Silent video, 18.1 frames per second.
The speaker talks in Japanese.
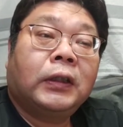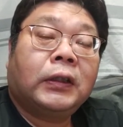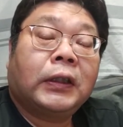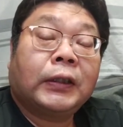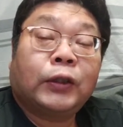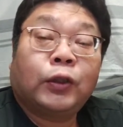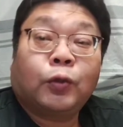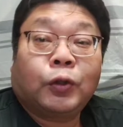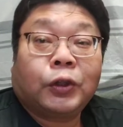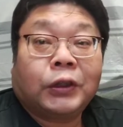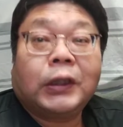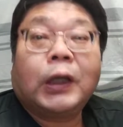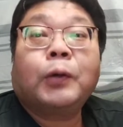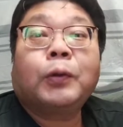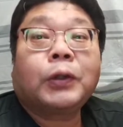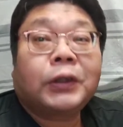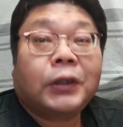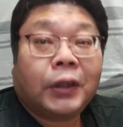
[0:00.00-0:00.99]
に接続し
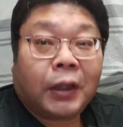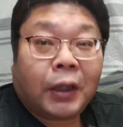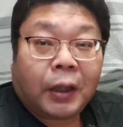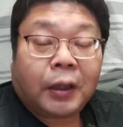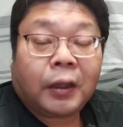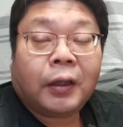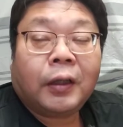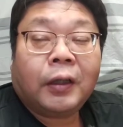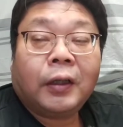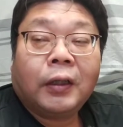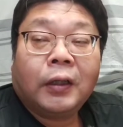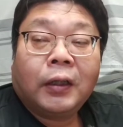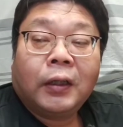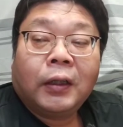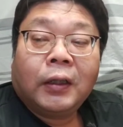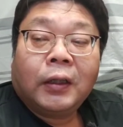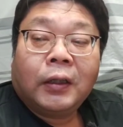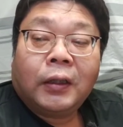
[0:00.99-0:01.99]
直して、
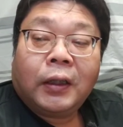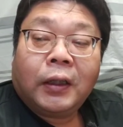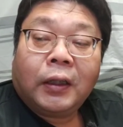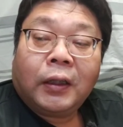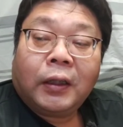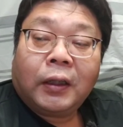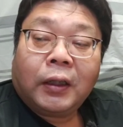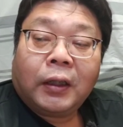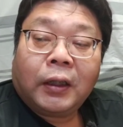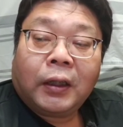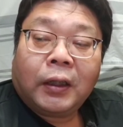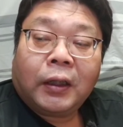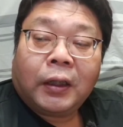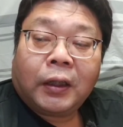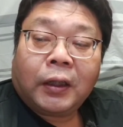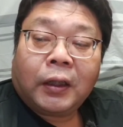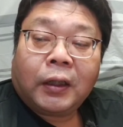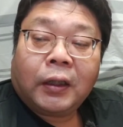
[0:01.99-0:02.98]
で、
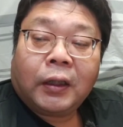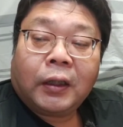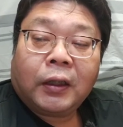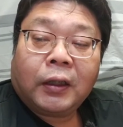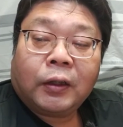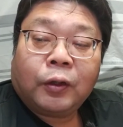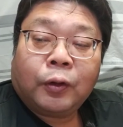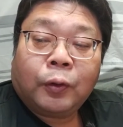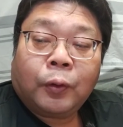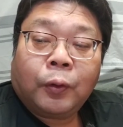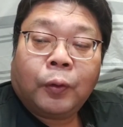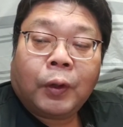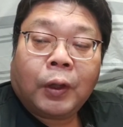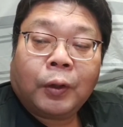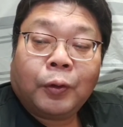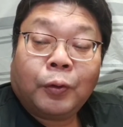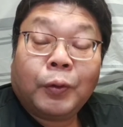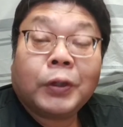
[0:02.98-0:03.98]
えー、っと、
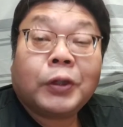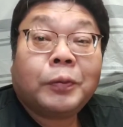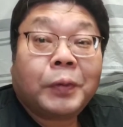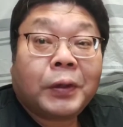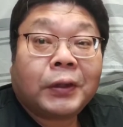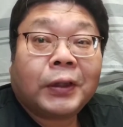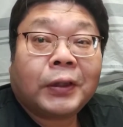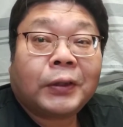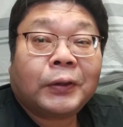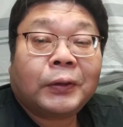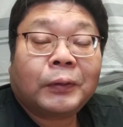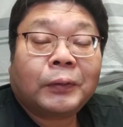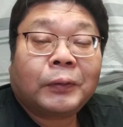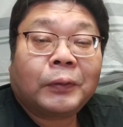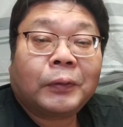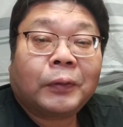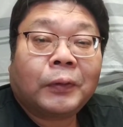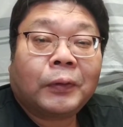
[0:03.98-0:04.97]
他の USB 接続
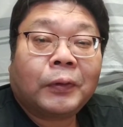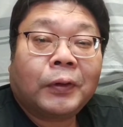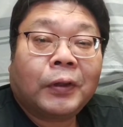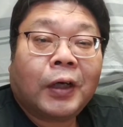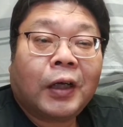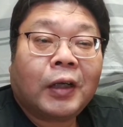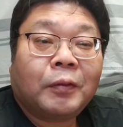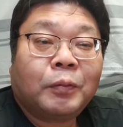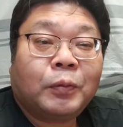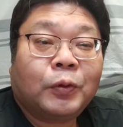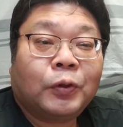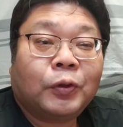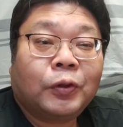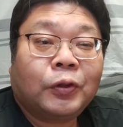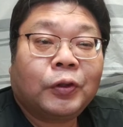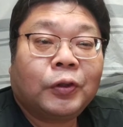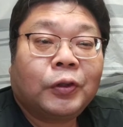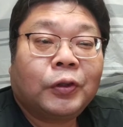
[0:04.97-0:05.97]
の外
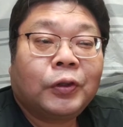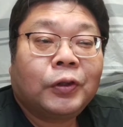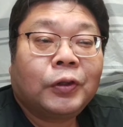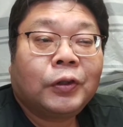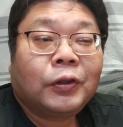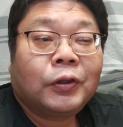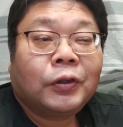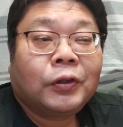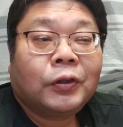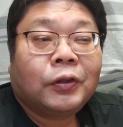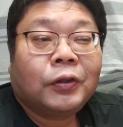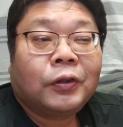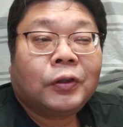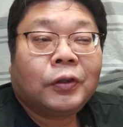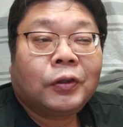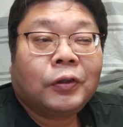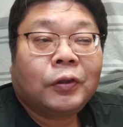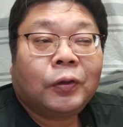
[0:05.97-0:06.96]
部
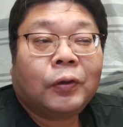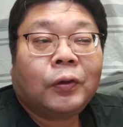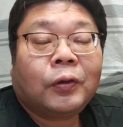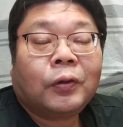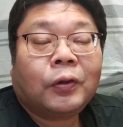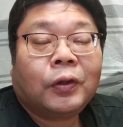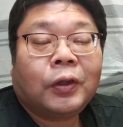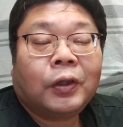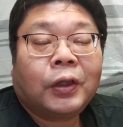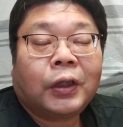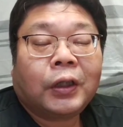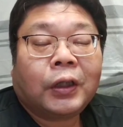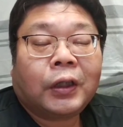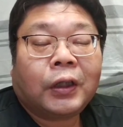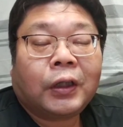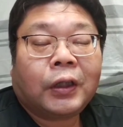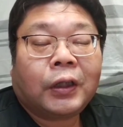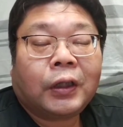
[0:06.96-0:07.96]
の、
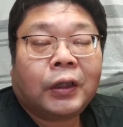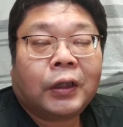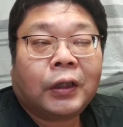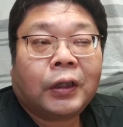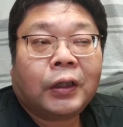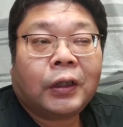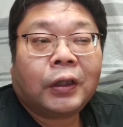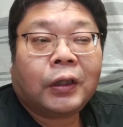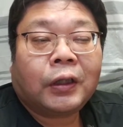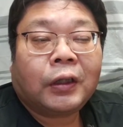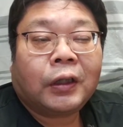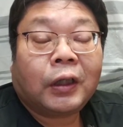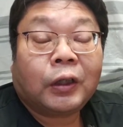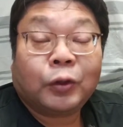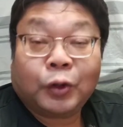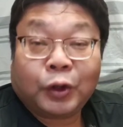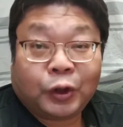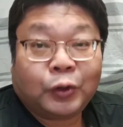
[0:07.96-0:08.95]
えー、
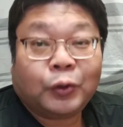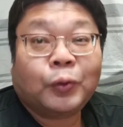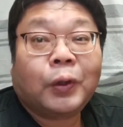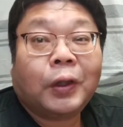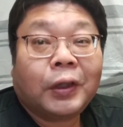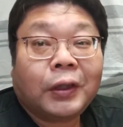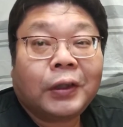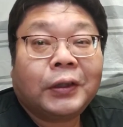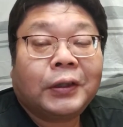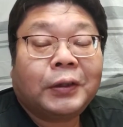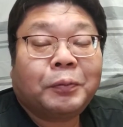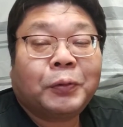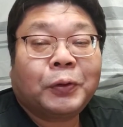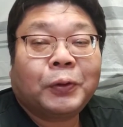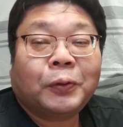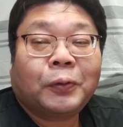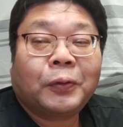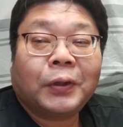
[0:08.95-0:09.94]
ハードディスクとかね、全
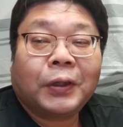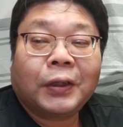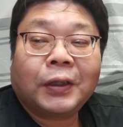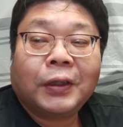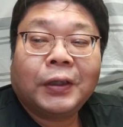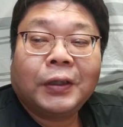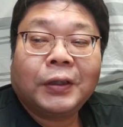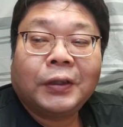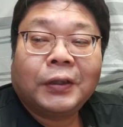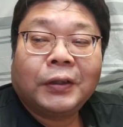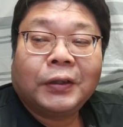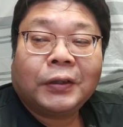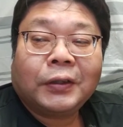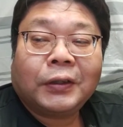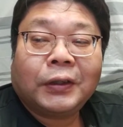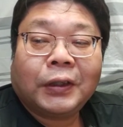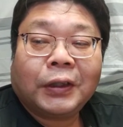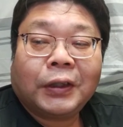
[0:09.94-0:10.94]
部そこに
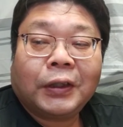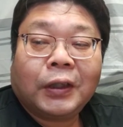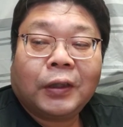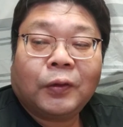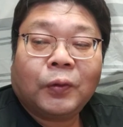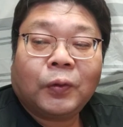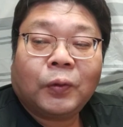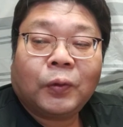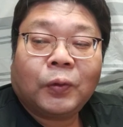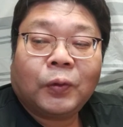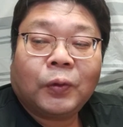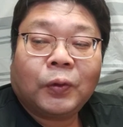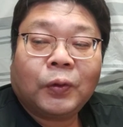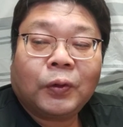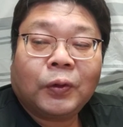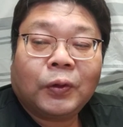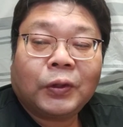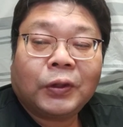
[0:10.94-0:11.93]
つなぎ
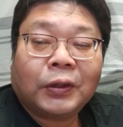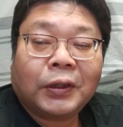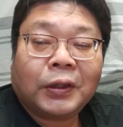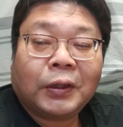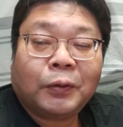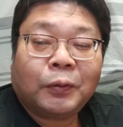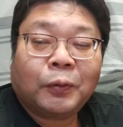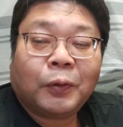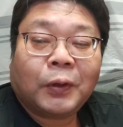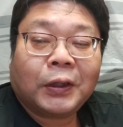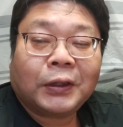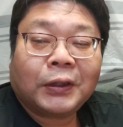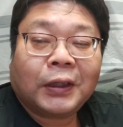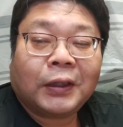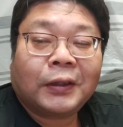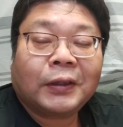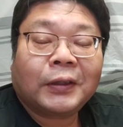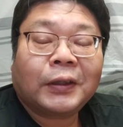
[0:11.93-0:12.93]
直して動か
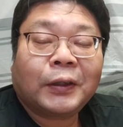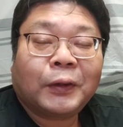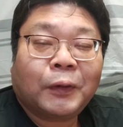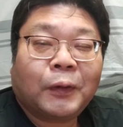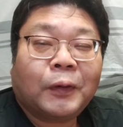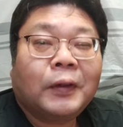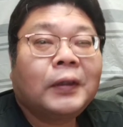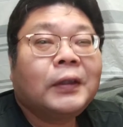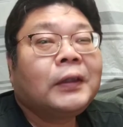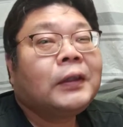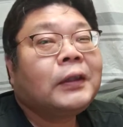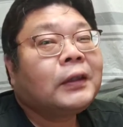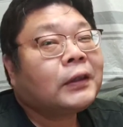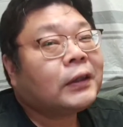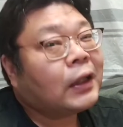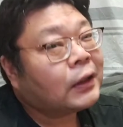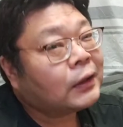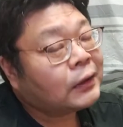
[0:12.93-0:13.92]
したんですけど、
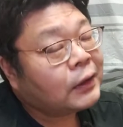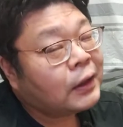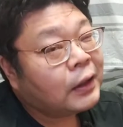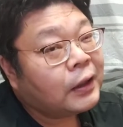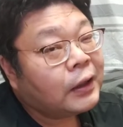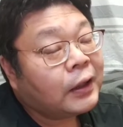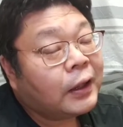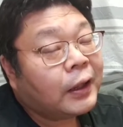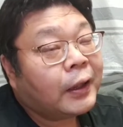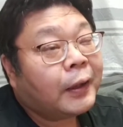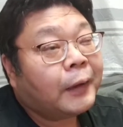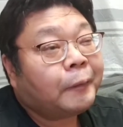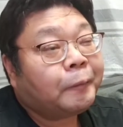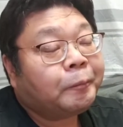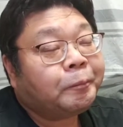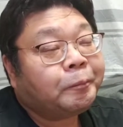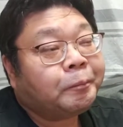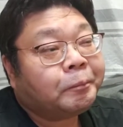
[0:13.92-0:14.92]
さすがにね、
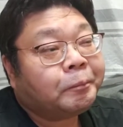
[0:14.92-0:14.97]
